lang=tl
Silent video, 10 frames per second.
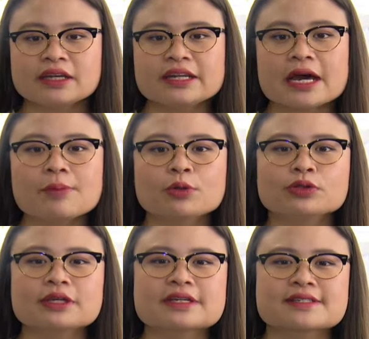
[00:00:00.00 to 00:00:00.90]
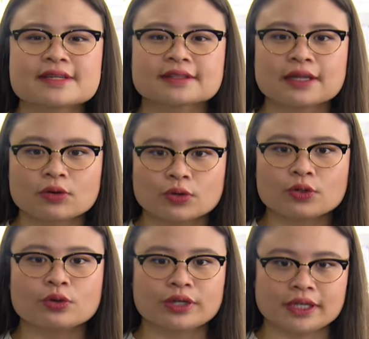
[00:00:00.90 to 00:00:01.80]
Inaabot ng isang taon
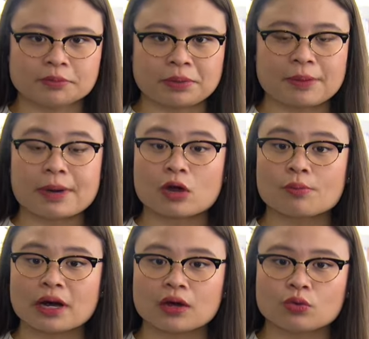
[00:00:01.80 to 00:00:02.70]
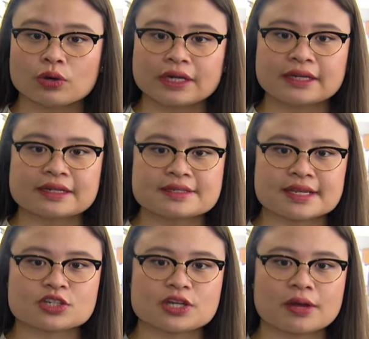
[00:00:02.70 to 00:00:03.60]
o higit pa bago makakuha ng
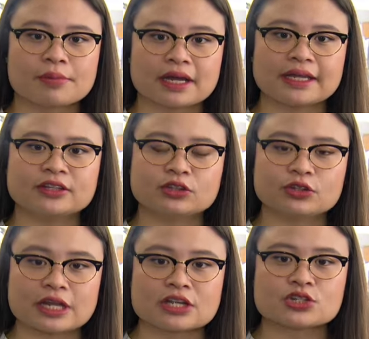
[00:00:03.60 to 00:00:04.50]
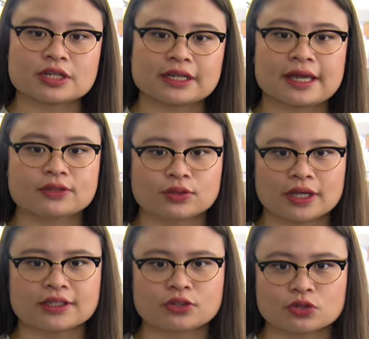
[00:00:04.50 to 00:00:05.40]
lisensya ang mga internationally
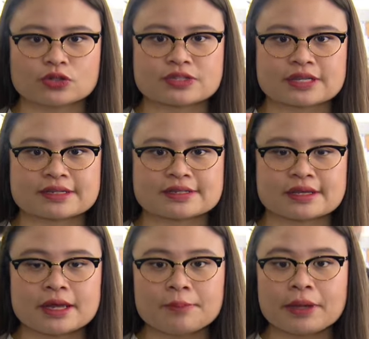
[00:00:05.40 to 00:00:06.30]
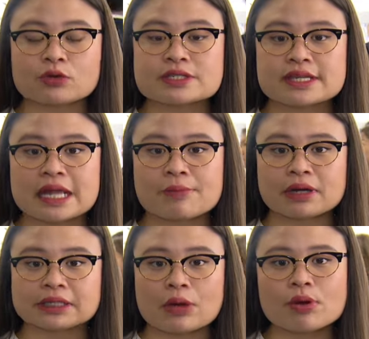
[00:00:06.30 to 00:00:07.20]
educated nurses. Pero isa
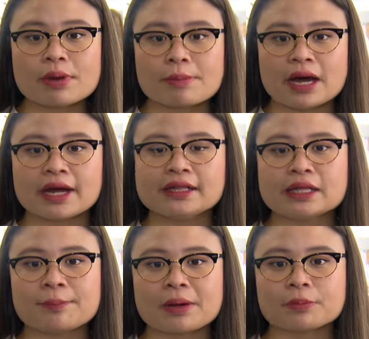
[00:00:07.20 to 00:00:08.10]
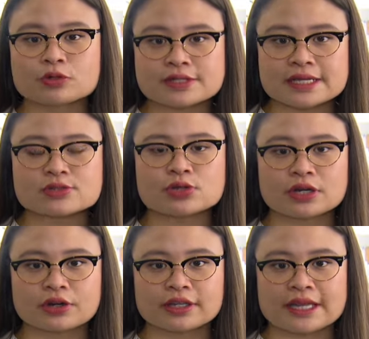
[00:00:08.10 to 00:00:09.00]
lamang daw ang mabagal na pagproseso
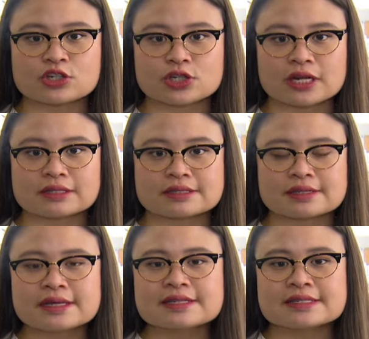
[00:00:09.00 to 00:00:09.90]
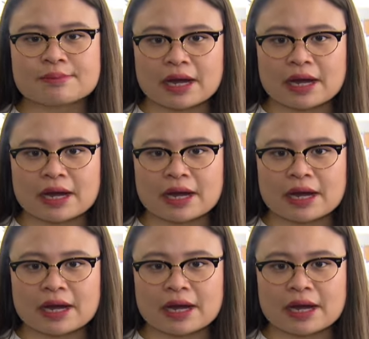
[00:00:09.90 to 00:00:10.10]
ng credentials sa